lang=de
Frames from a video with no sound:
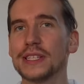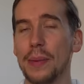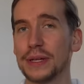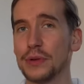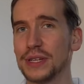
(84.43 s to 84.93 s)
Aber
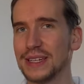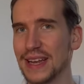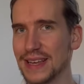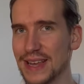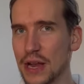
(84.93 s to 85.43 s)
ich möchte dir
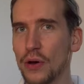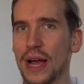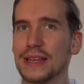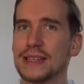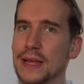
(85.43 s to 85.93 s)
dennoch
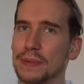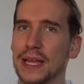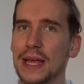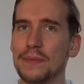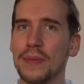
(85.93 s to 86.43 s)
einen Tipp
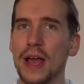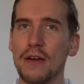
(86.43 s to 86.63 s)
geben,